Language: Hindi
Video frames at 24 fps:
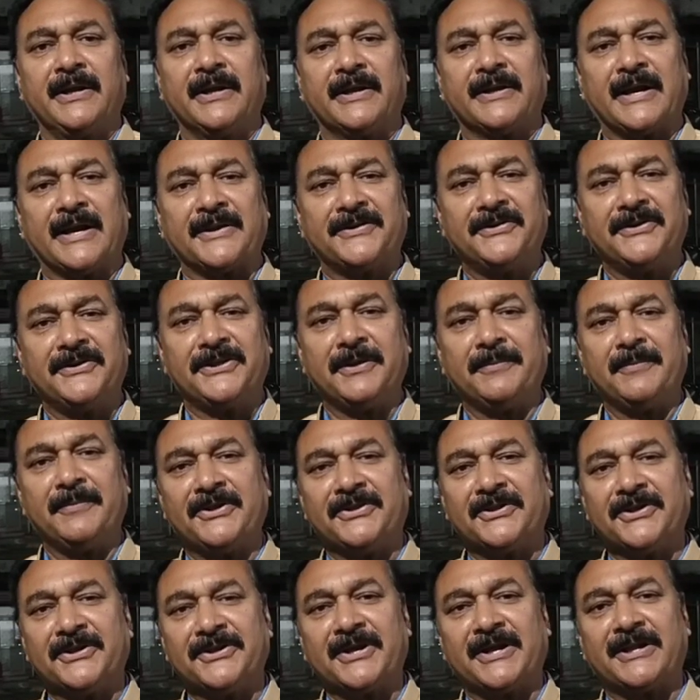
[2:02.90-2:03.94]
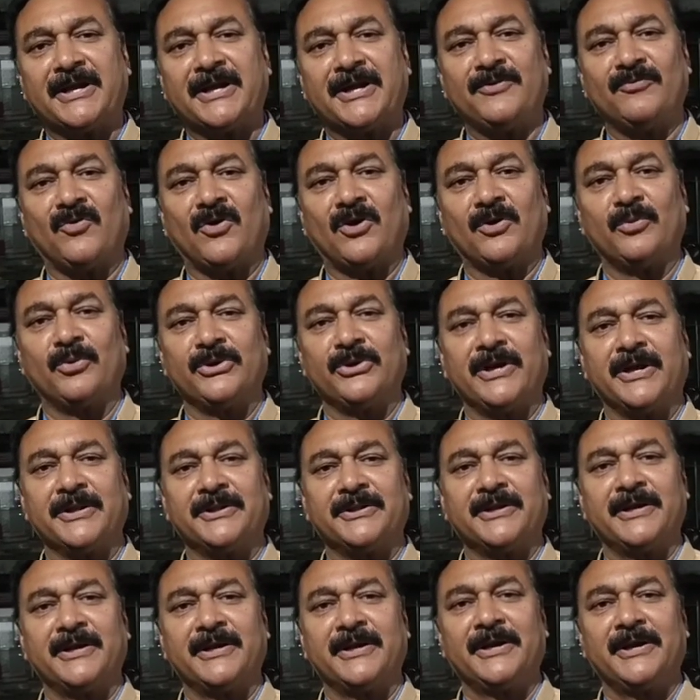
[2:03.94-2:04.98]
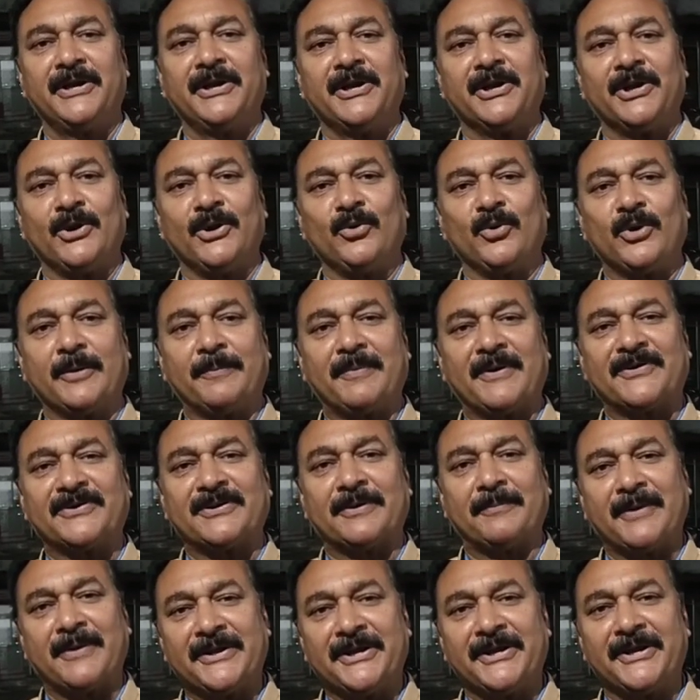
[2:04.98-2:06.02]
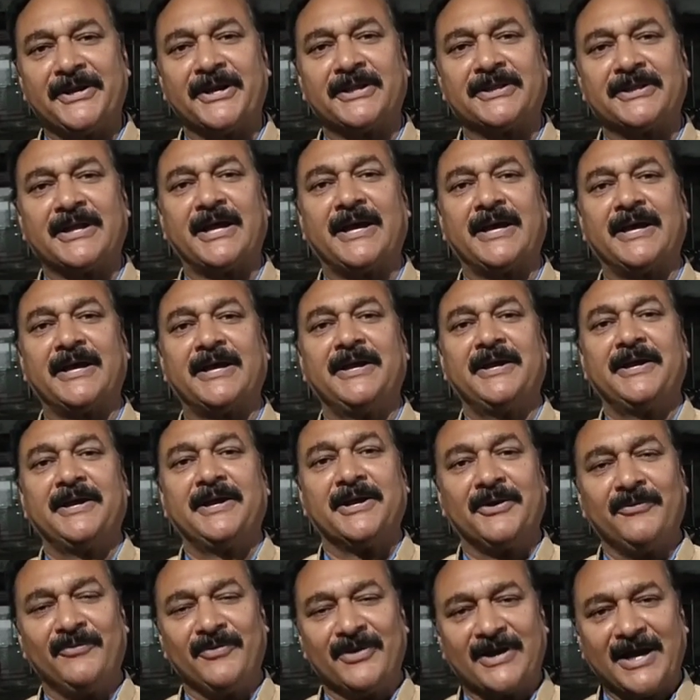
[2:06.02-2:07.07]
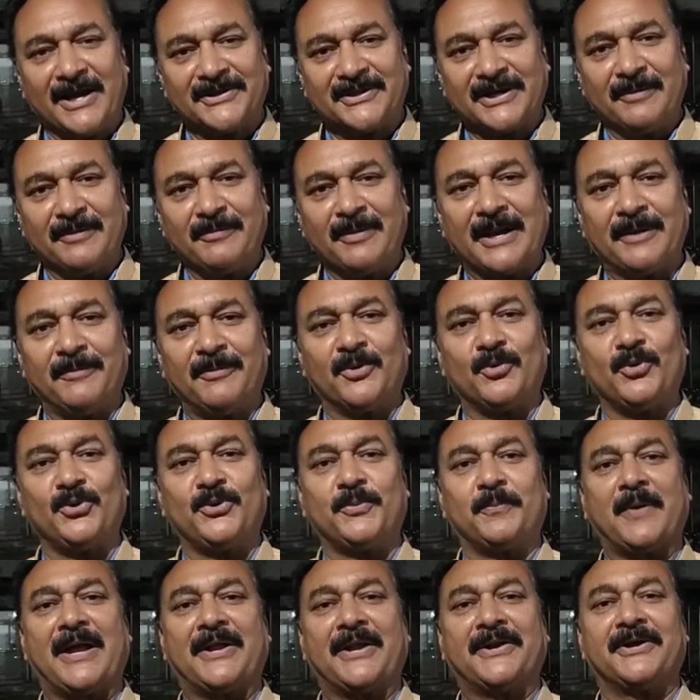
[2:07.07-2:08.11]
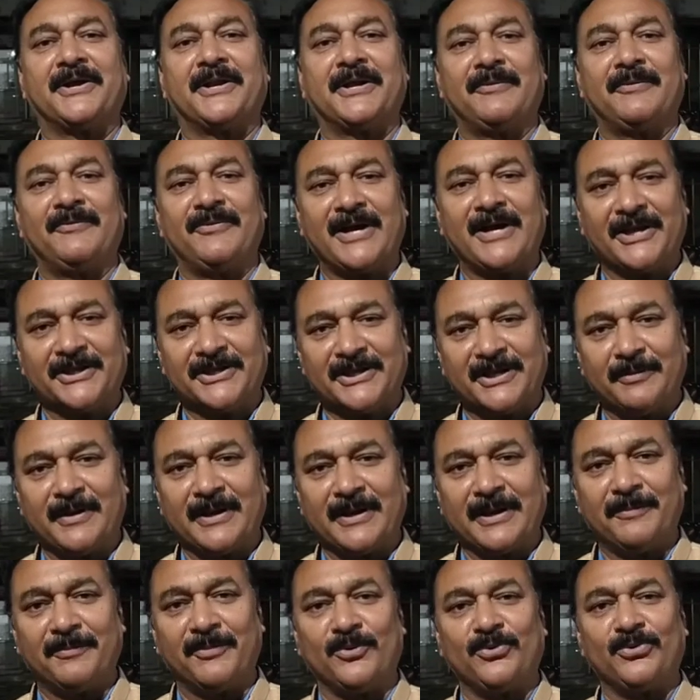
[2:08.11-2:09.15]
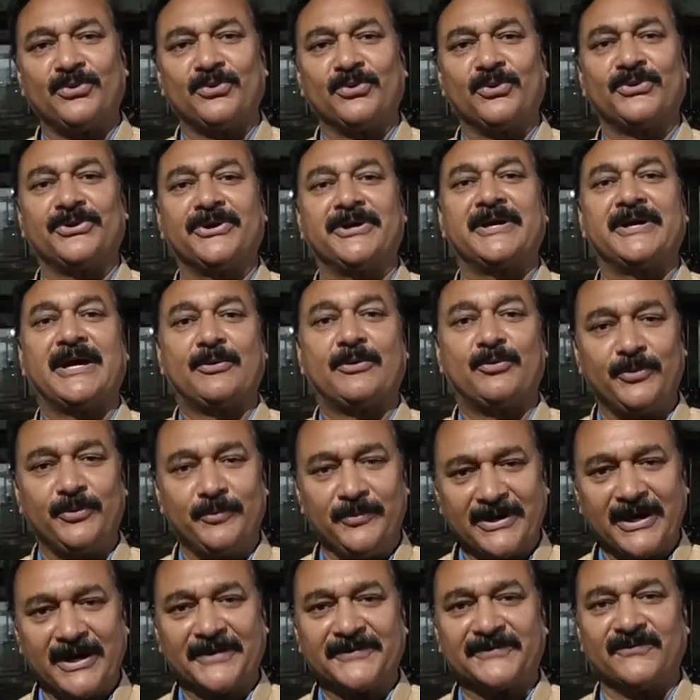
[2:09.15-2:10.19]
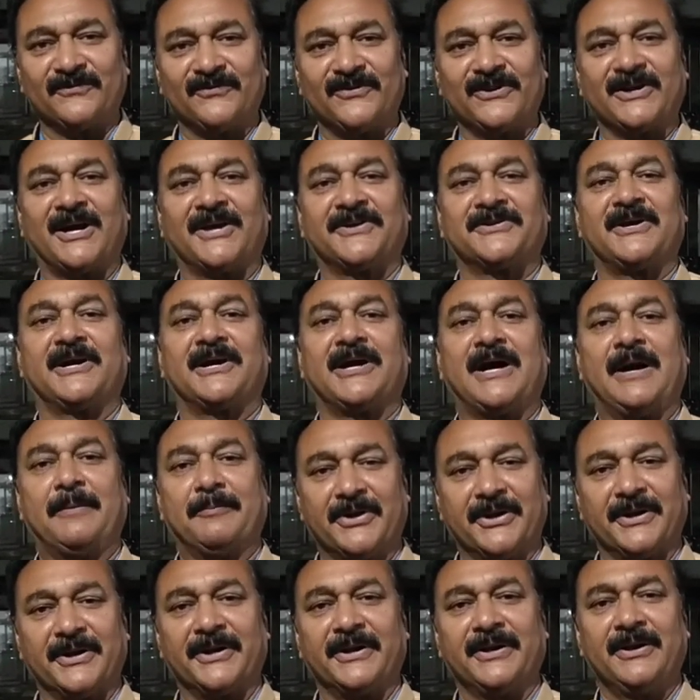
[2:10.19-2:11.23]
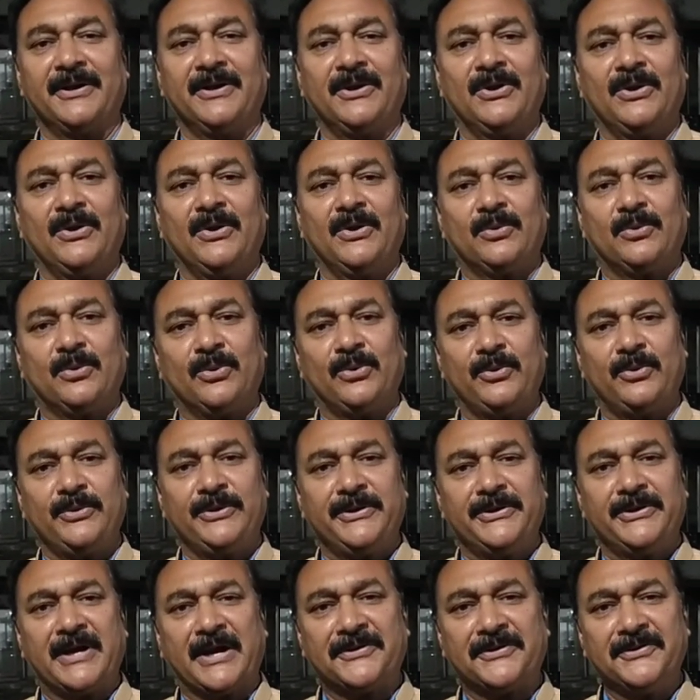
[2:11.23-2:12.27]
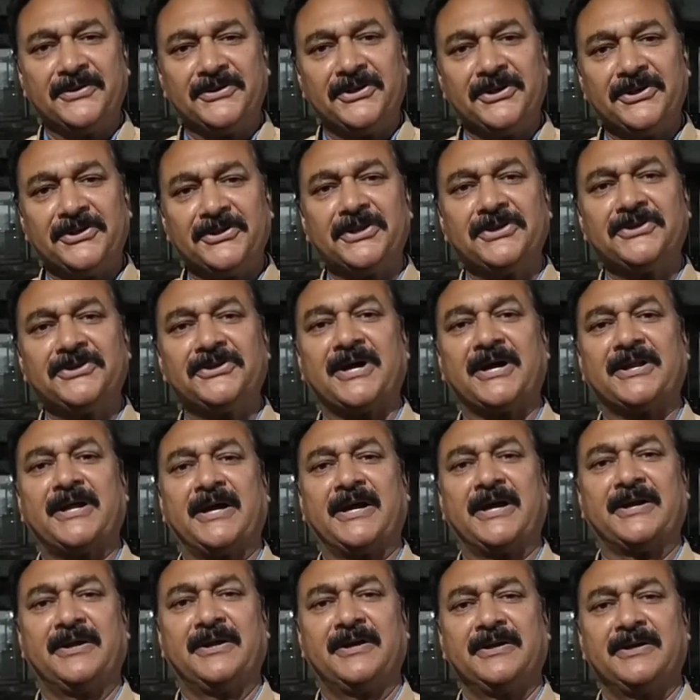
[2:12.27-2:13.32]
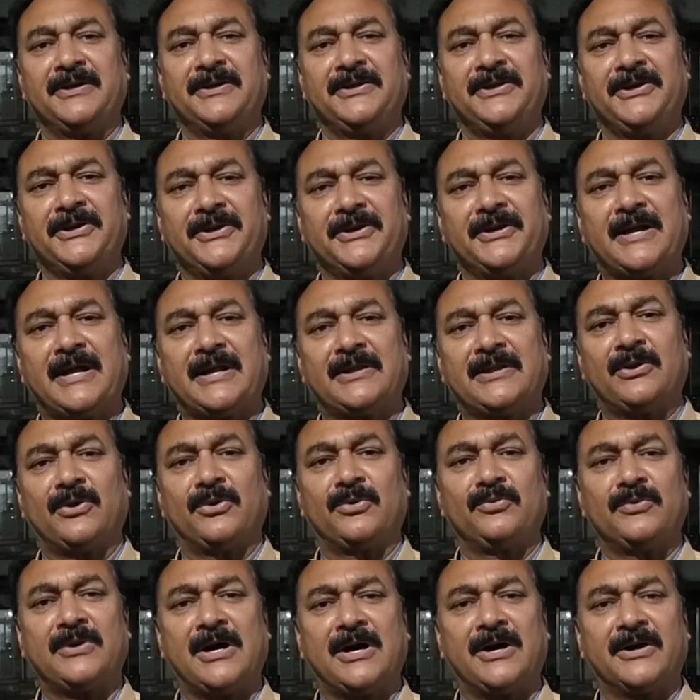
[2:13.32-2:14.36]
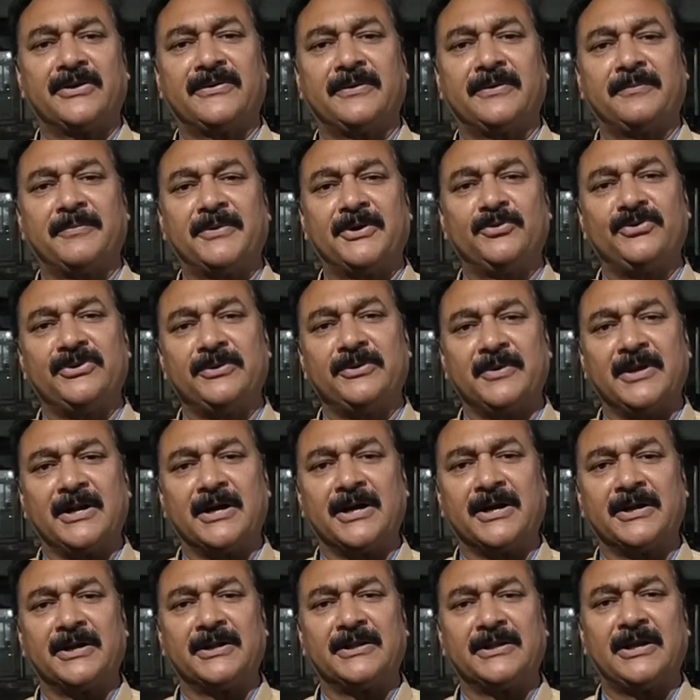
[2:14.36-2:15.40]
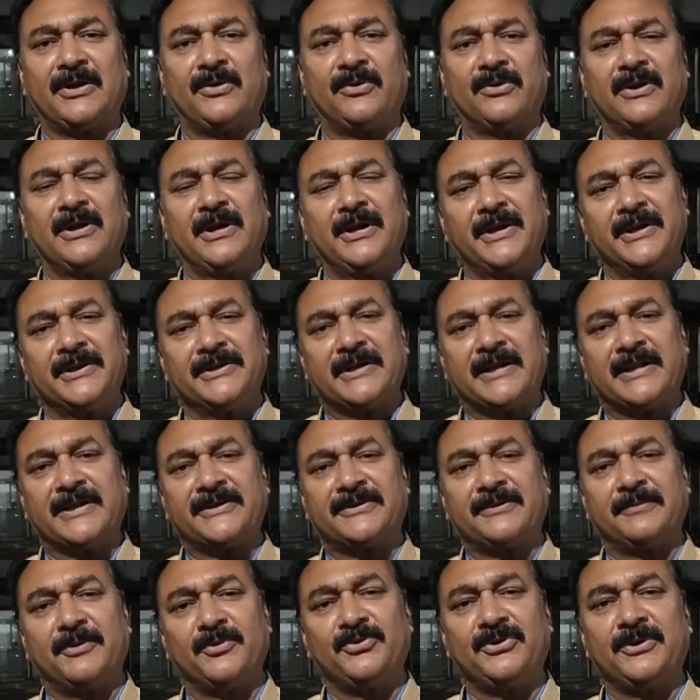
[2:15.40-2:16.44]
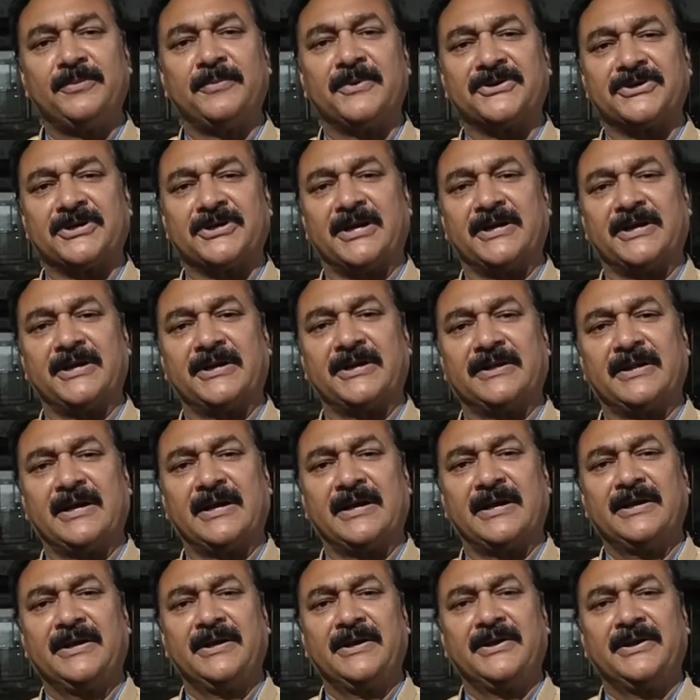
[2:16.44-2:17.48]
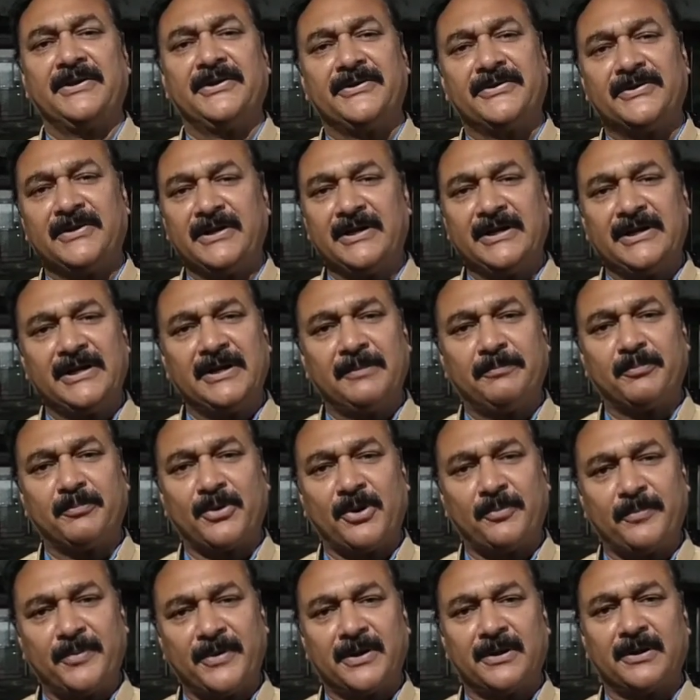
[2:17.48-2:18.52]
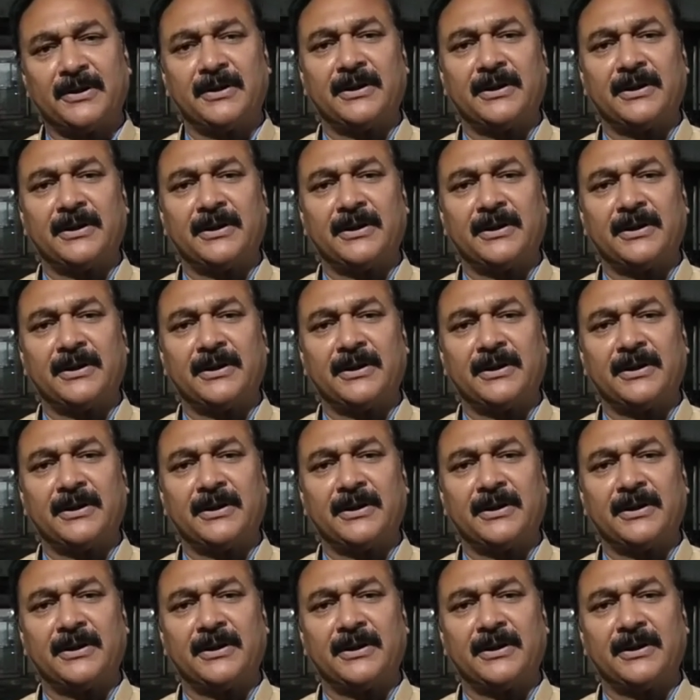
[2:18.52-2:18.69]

राजनीति में इतने ज़्यादा इन्वॉल्व हो जाते हैं कि उनके पास समय नहीं रहता है कि विकास के बारे में कुछ प्लान करें विकास के बारे में कुछ सोचें या कुछ विकास विकास का काम करें तो राजनीति इतनी ज़्यादा है ना कि दिन रात और उनका हर समय उसी में लगा रहता है और ज़्यादा समय उसी में चला जाता है इसलिए ये प्रॉपर